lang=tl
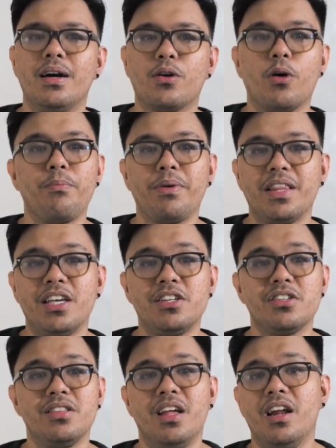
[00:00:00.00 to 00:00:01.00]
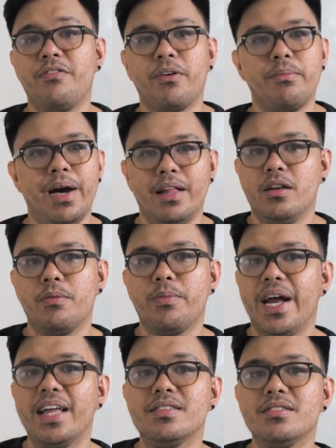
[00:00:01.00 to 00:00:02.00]
competition nila from other
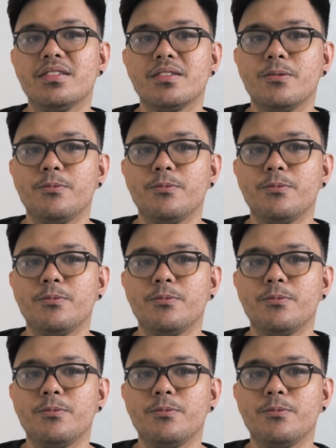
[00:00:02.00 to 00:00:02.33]
brands.